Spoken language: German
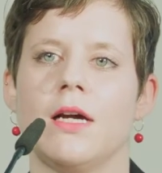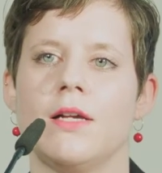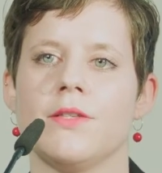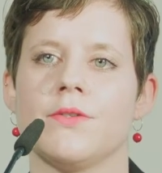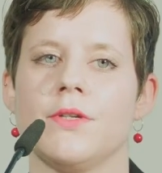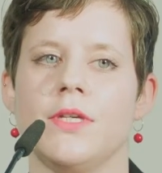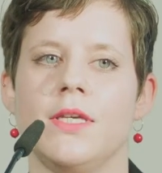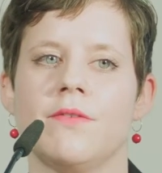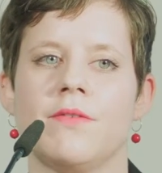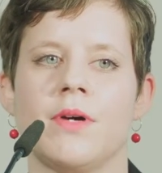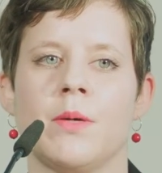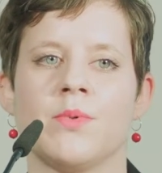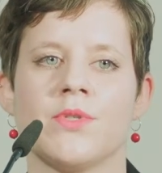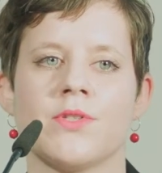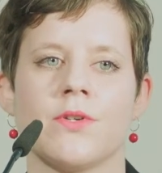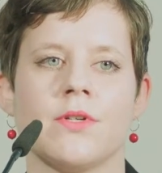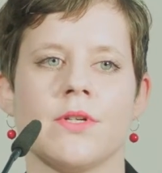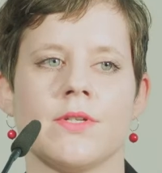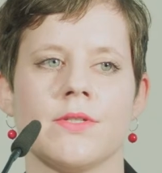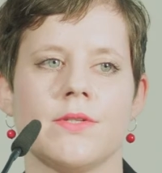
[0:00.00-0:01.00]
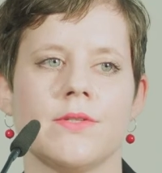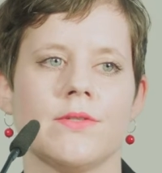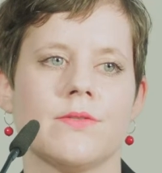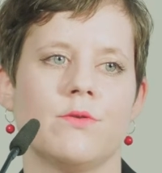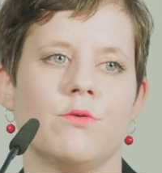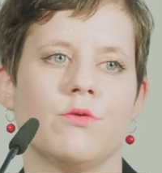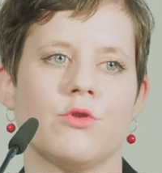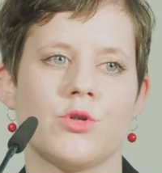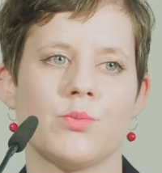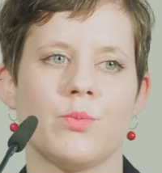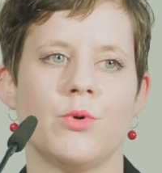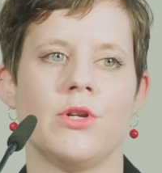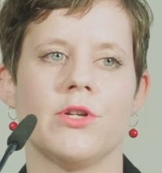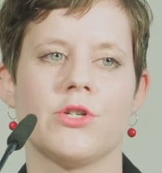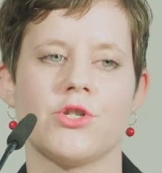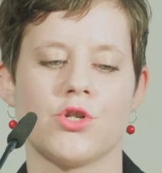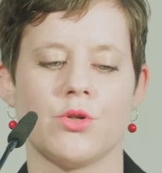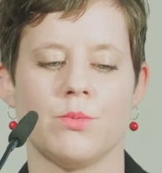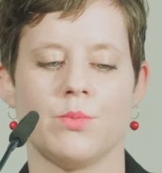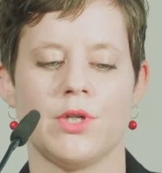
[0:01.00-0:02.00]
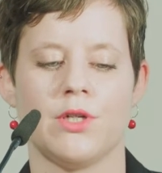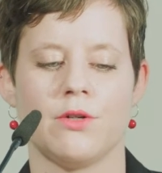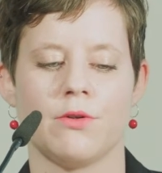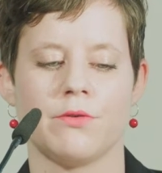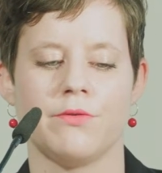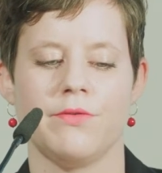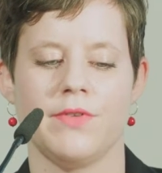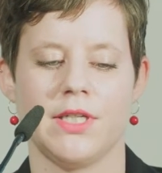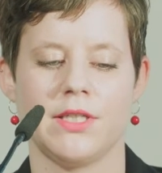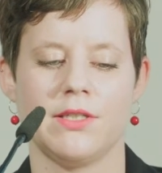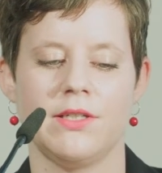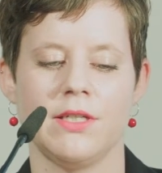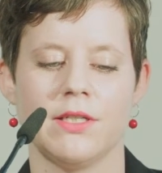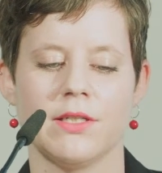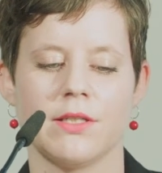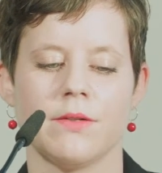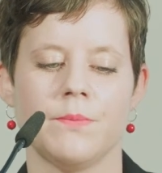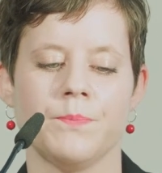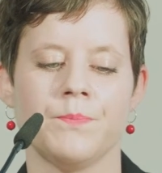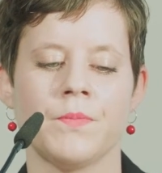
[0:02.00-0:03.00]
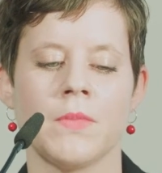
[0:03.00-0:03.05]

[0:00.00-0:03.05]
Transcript: Also hier war besonders historisch-politische Bildung wichtig.